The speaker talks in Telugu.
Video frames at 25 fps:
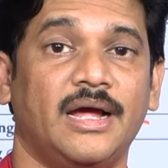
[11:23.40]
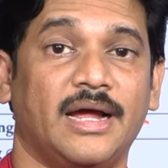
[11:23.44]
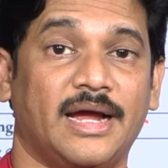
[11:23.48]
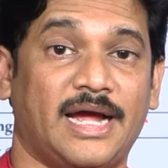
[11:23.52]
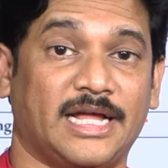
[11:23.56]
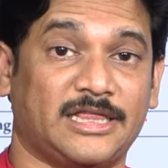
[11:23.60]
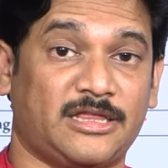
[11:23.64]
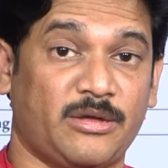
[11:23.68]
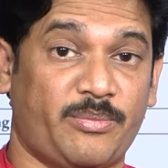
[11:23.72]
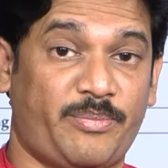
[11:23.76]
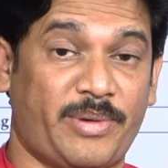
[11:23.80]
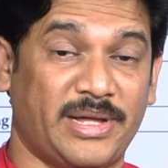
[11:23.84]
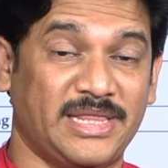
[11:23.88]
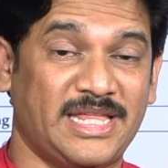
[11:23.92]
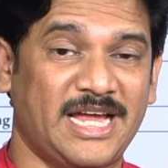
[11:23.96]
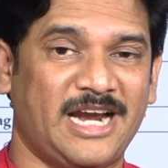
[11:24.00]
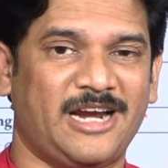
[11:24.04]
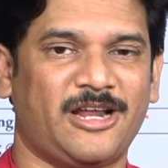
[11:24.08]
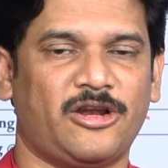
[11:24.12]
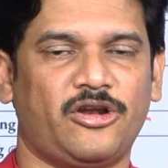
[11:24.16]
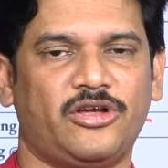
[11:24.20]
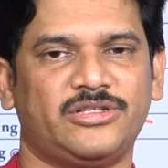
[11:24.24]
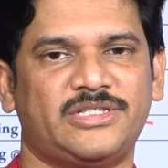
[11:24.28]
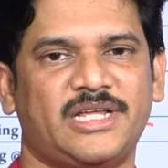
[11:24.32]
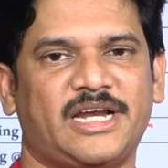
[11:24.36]
గత
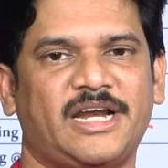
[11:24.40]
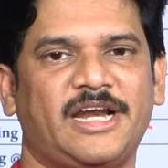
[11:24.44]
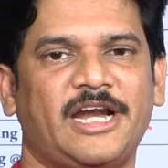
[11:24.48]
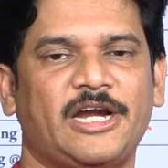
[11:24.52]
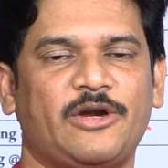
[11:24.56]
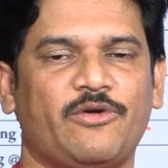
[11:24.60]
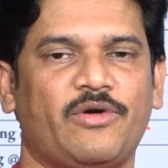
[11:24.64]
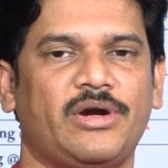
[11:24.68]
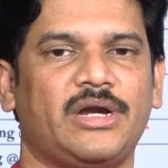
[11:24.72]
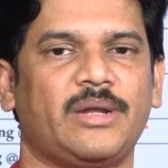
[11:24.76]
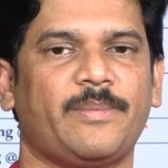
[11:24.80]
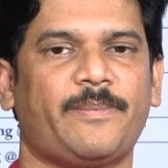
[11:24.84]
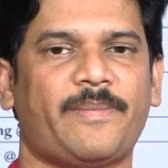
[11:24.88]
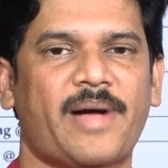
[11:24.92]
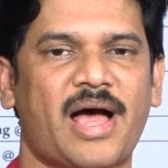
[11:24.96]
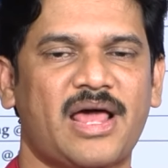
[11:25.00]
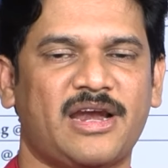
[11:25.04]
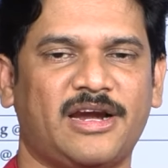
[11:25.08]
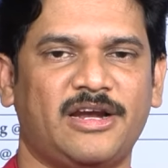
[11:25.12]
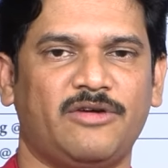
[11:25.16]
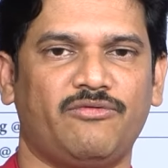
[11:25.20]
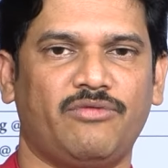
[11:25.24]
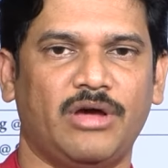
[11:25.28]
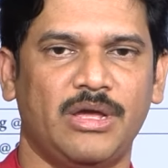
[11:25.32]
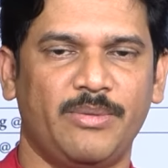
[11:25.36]
పదేళ్లలో జరిగినటువంటి
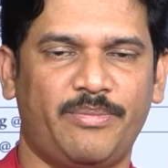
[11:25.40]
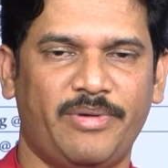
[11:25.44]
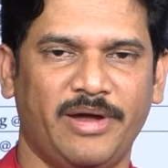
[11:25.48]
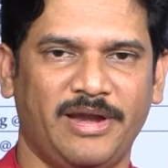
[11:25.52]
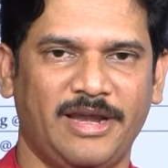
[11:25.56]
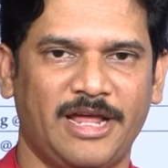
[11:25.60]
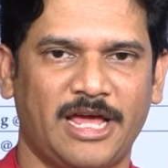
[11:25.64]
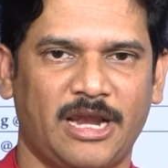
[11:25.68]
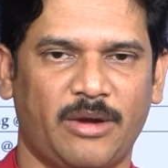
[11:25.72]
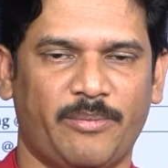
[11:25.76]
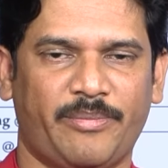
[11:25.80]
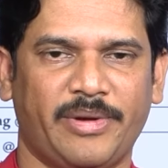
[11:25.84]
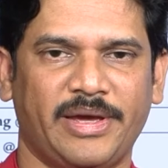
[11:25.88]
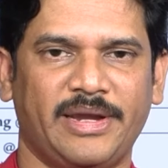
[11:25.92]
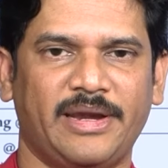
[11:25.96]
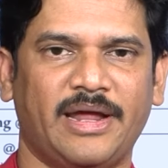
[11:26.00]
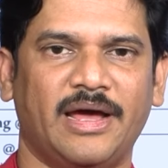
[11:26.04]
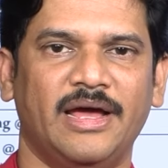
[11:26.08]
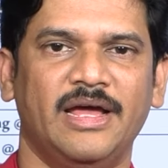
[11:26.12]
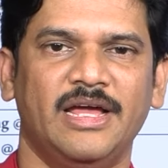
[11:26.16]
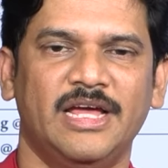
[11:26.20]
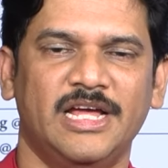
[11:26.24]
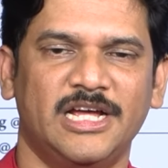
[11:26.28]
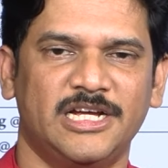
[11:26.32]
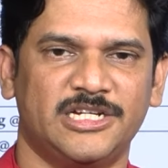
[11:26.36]
పాలన వైఫల్యాలపైన
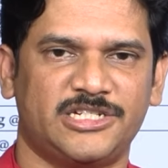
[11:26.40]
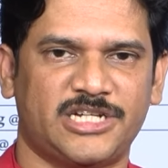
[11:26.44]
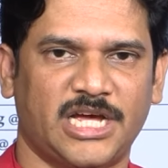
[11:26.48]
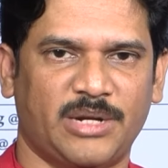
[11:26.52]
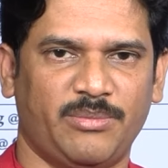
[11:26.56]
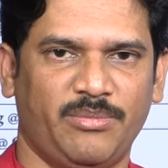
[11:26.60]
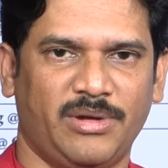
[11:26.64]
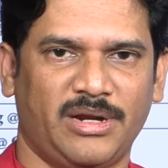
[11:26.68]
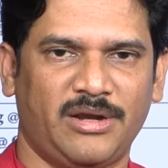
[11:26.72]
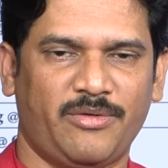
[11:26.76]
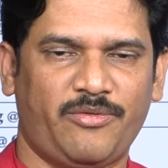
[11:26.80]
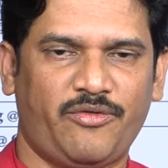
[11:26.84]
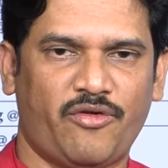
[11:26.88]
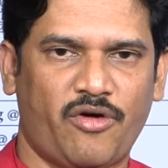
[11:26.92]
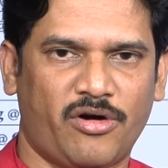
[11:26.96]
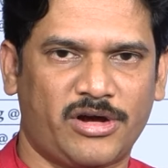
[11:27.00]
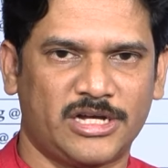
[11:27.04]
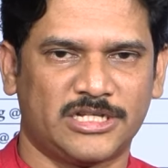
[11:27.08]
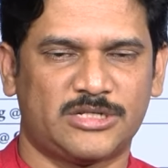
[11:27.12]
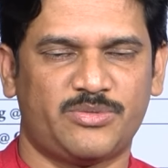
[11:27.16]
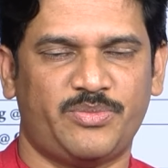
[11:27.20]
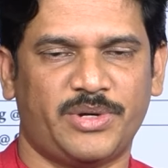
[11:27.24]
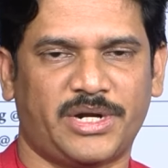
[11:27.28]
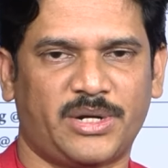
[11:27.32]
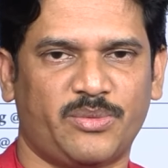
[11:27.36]
షర్మిల
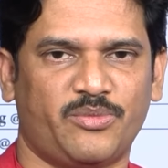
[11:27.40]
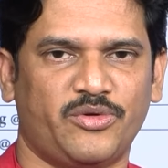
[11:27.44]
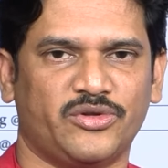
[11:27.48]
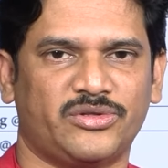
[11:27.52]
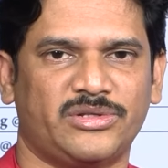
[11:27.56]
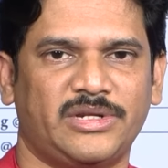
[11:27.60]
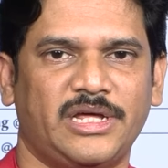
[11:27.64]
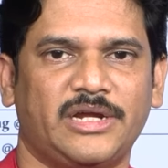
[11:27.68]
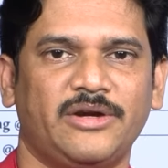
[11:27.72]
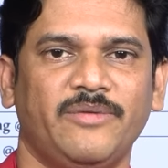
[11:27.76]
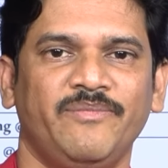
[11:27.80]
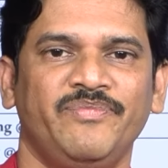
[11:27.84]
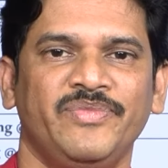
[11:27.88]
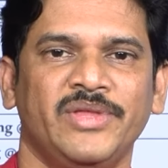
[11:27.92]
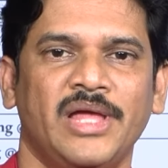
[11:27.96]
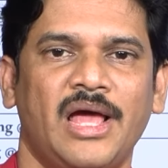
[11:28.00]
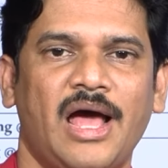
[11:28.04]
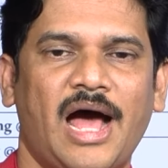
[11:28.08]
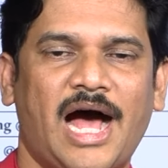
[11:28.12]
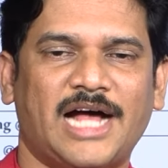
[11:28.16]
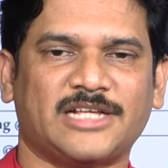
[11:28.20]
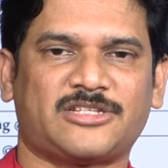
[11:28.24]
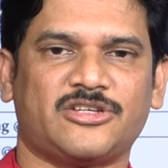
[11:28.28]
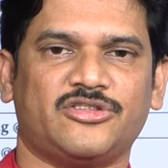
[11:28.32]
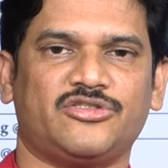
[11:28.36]
ఫోకస్ పెట్టబోతున్నారు
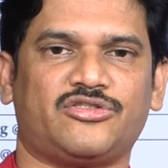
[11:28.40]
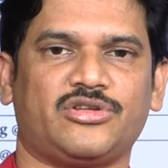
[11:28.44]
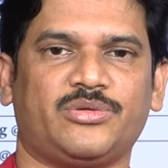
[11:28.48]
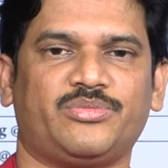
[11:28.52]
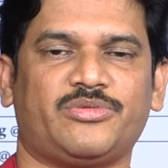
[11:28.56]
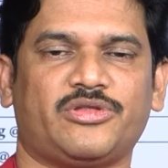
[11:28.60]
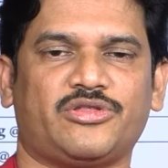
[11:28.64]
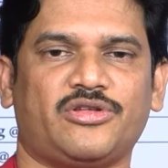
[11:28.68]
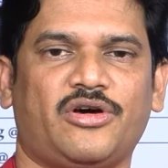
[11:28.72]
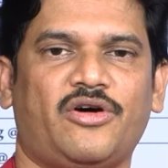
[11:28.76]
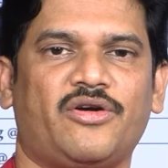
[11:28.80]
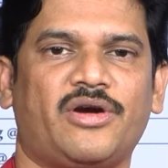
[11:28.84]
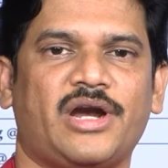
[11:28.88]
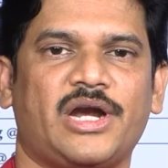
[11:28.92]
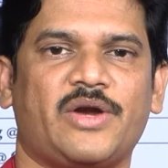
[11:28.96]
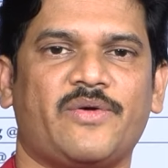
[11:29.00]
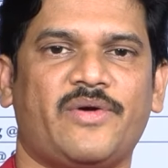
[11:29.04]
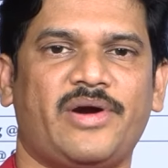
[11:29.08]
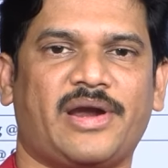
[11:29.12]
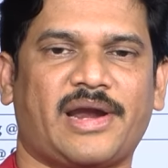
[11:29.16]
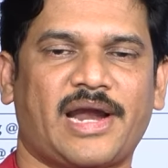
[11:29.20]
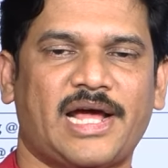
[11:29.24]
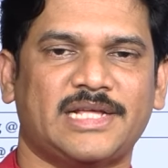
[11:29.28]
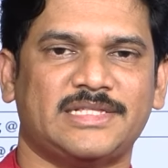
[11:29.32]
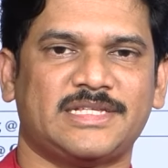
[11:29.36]
అసంతృప్తితో
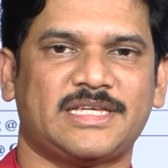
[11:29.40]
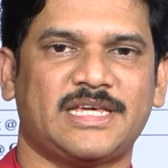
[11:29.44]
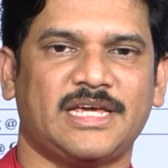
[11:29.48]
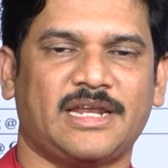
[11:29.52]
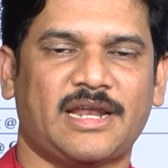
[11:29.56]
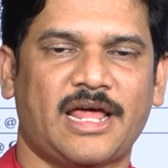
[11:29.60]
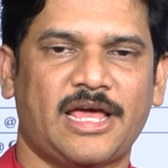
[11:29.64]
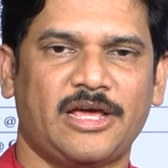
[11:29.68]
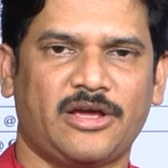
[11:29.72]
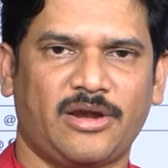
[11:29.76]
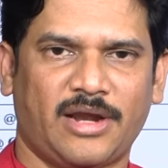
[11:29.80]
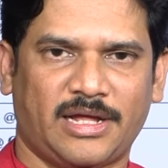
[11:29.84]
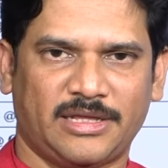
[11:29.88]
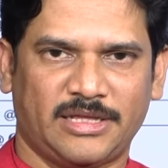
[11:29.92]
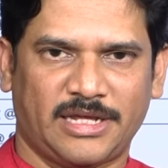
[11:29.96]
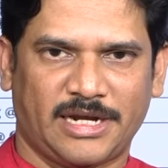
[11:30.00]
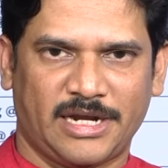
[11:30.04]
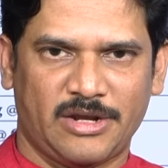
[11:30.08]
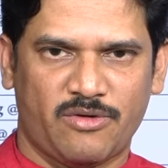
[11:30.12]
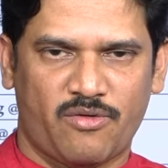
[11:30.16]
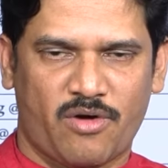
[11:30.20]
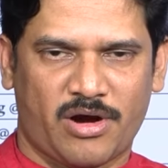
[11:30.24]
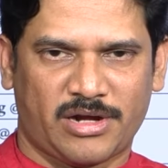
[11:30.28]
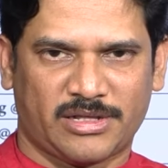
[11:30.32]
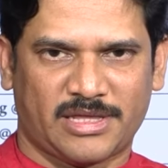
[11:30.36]
ఉన్నటువంటి రాజకీయ
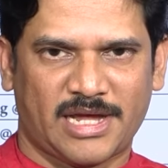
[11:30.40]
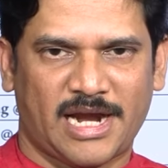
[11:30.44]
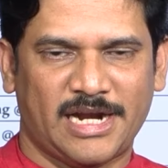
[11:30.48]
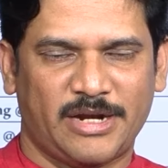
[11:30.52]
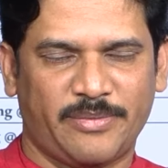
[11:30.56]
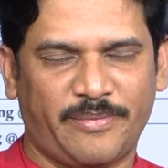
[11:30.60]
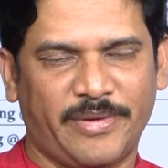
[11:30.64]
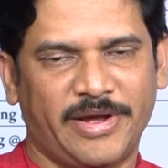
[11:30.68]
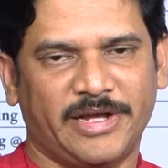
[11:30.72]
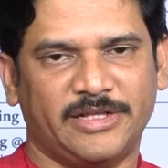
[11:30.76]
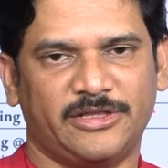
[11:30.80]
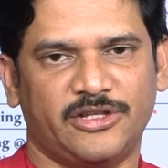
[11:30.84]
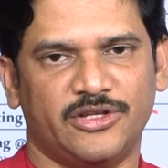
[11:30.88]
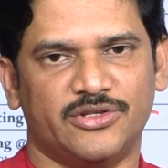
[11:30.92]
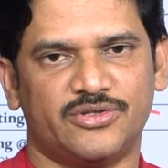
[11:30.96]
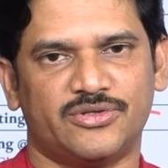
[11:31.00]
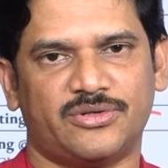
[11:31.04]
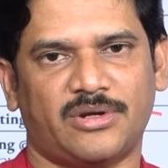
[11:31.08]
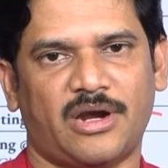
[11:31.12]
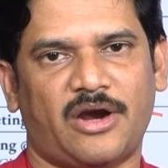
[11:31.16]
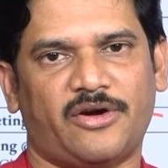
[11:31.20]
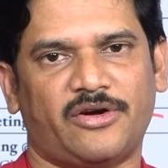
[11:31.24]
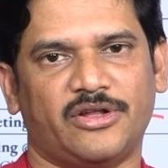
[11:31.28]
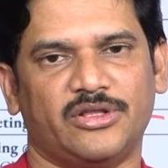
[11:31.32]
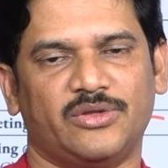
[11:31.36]
నాయకులందరినీ ఒక తాటిపైకి
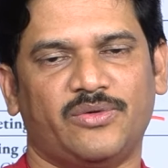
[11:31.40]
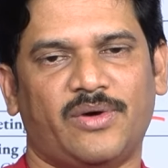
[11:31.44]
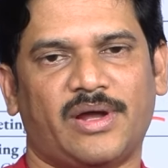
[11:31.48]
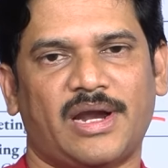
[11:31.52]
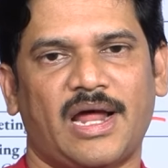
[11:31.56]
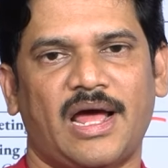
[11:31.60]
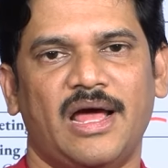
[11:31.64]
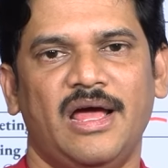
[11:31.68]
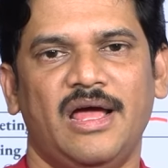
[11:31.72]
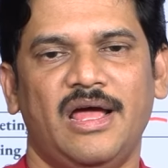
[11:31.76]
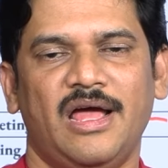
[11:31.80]
తీసుకురావడం ద్వారా